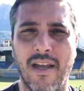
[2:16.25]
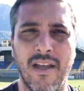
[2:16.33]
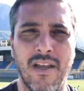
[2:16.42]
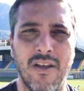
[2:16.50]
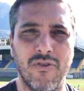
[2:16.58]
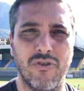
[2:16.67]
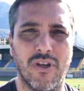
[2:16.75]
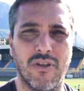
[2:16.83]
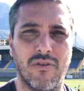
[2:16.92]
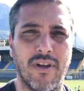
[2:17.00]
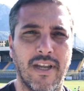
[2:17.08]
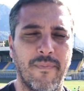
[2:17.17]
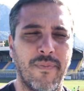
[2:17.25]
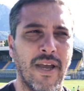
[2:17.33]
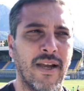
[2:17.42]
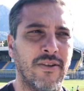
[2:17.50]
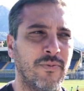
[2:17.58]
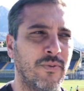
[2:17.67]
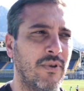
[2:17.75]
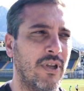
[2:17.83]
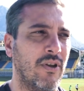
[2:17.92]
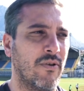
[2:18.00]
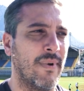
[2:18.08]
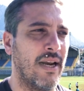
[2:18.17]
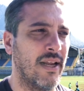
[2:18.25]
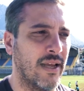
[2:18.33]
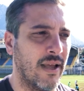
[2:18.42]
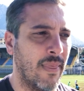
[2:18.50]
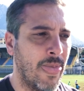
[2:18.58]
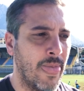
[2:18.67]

un giocatore che piace, poi è normale che